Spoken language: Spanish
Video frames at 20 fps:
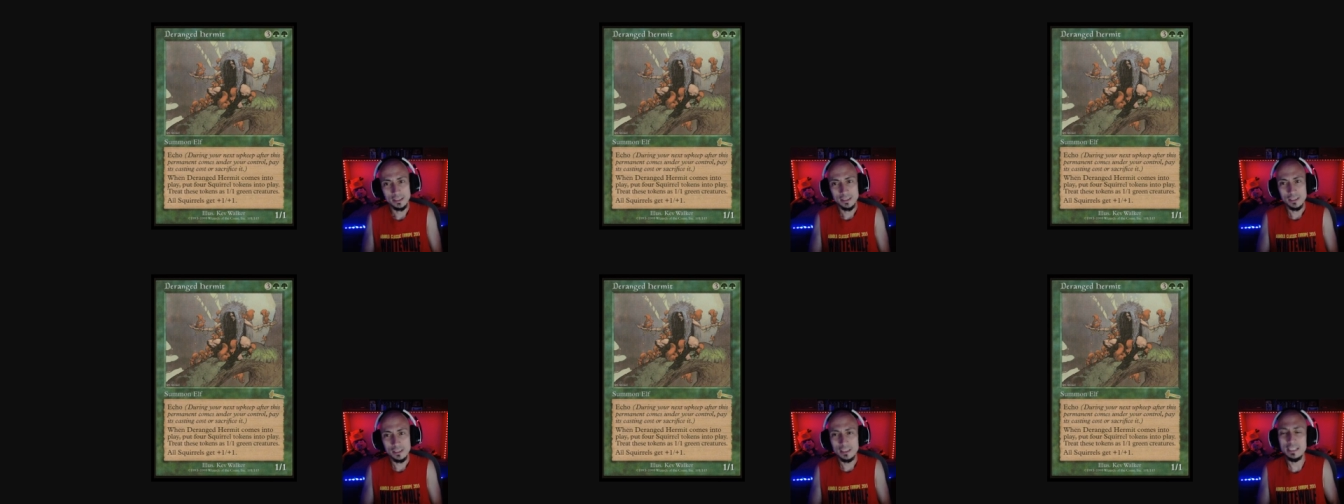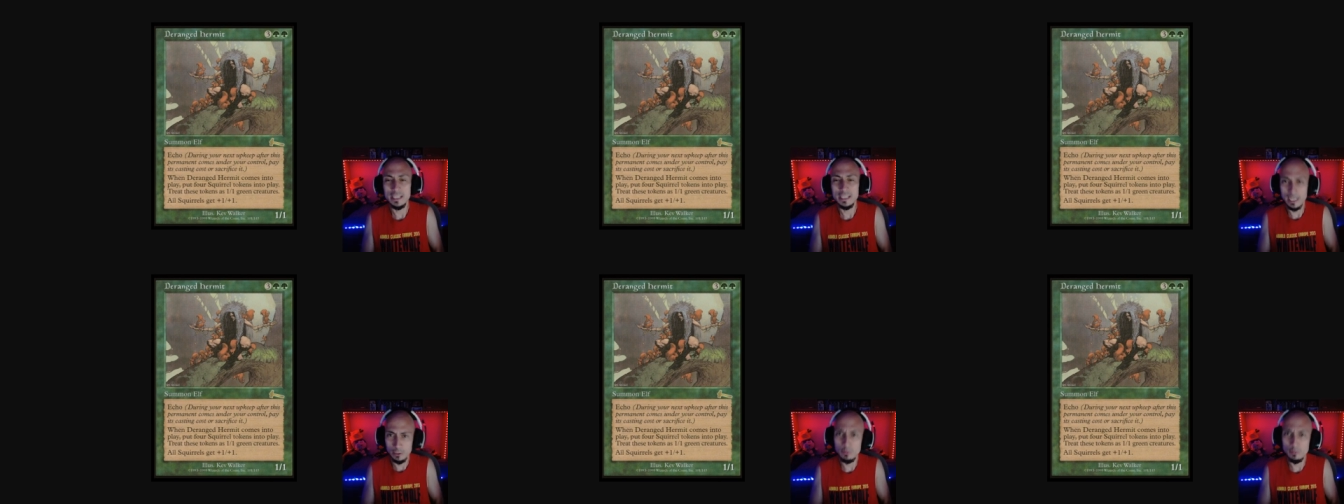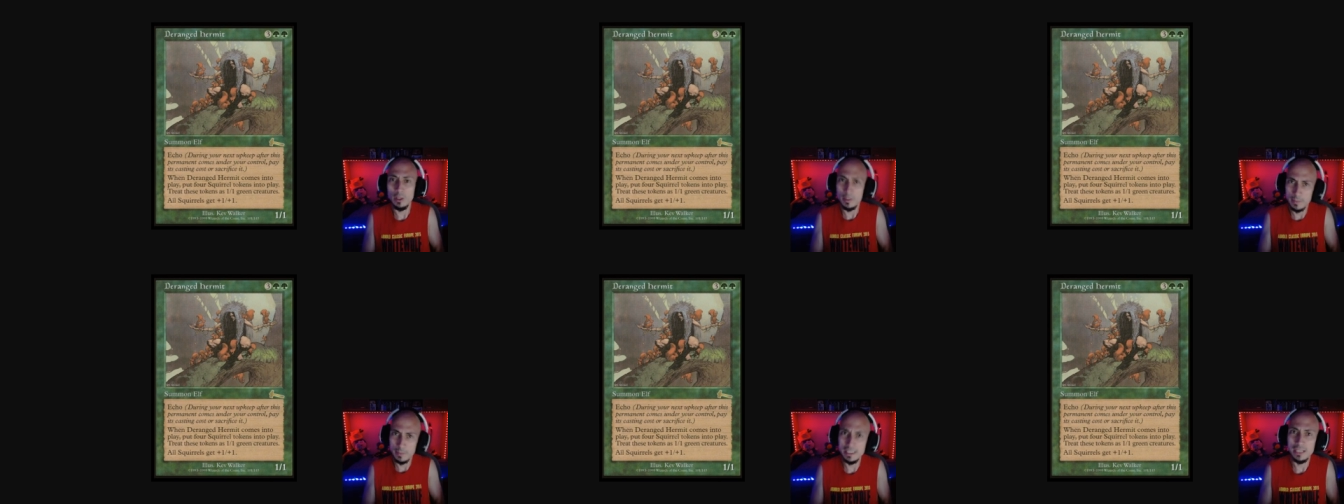Sí, este era el druida
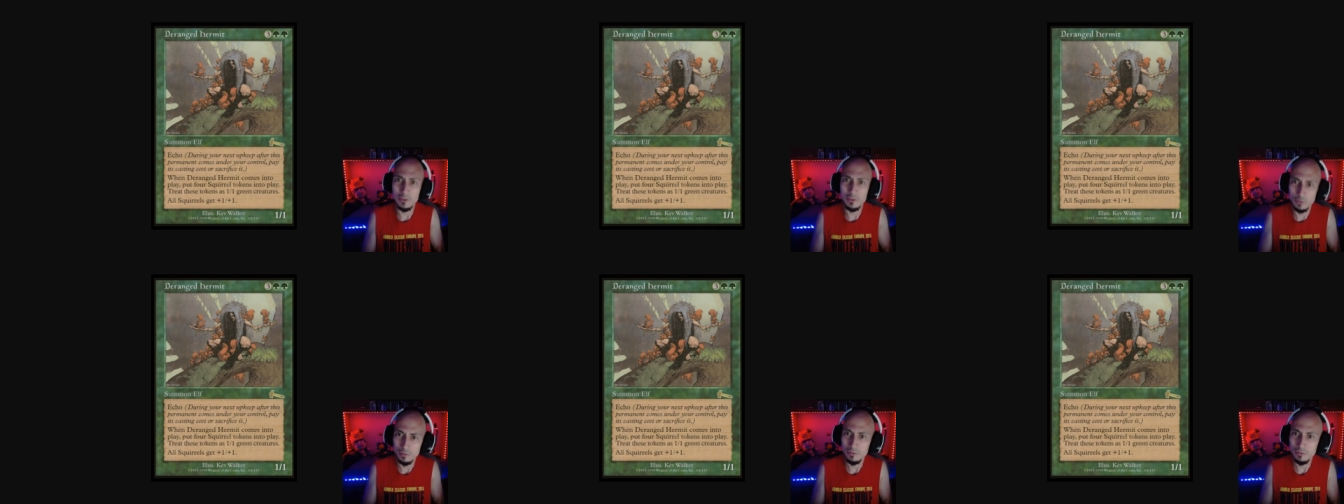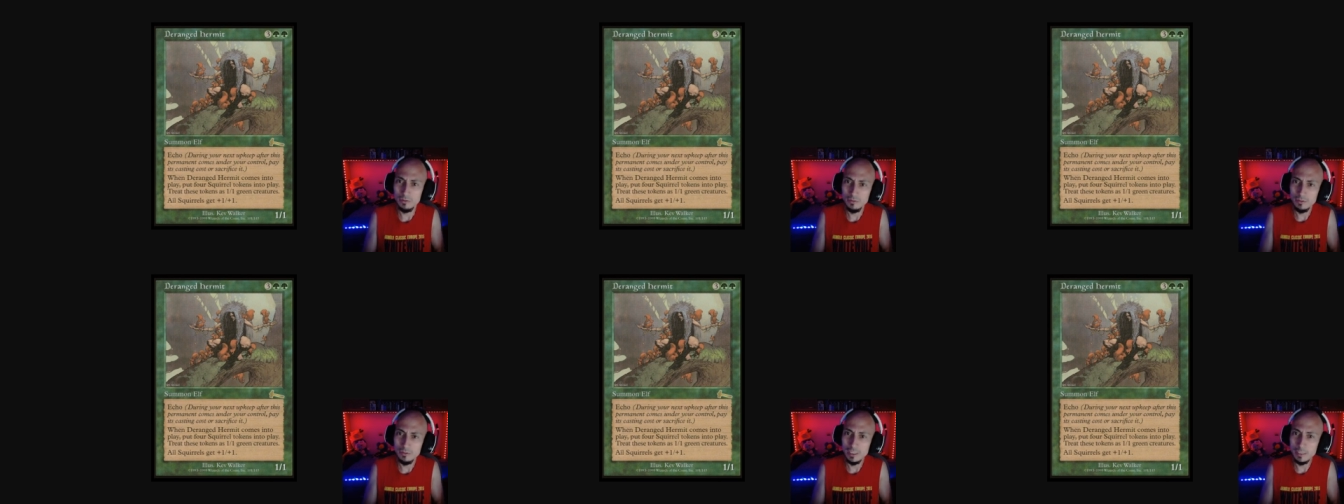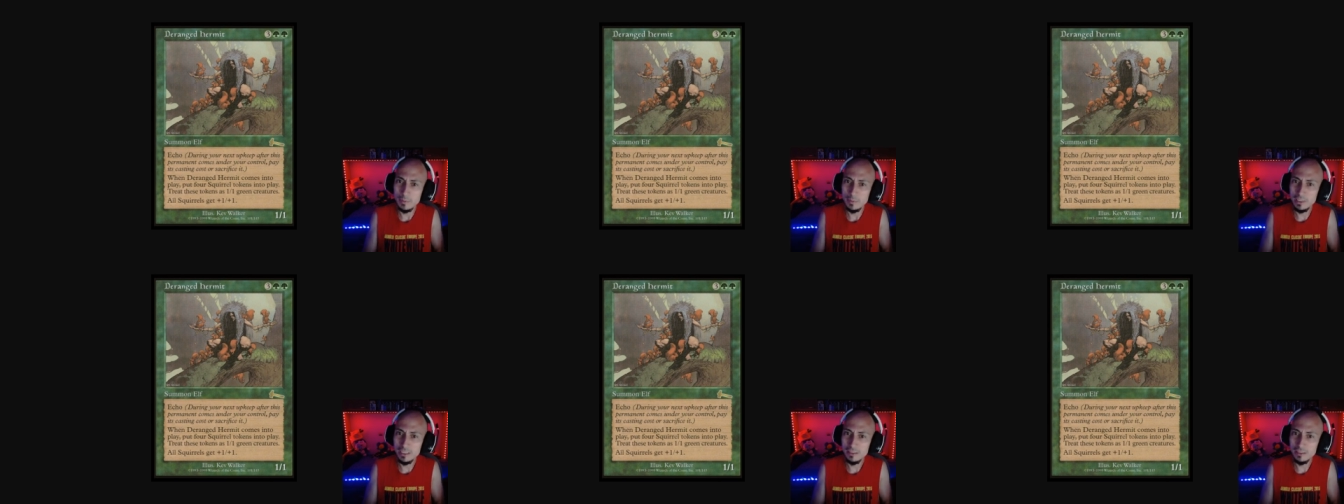ermitaño, ¿no?
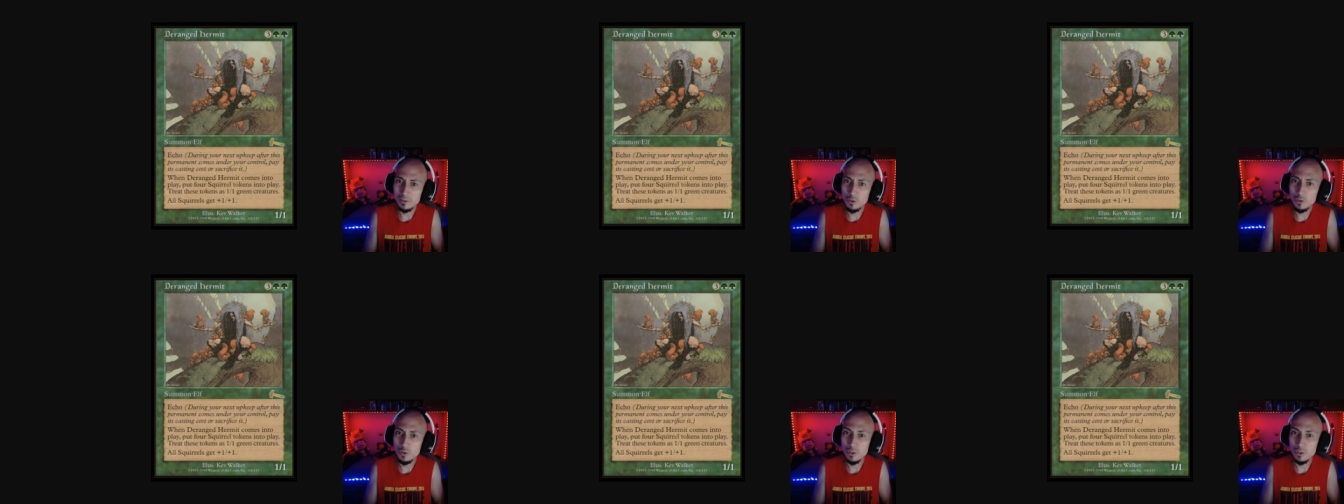No,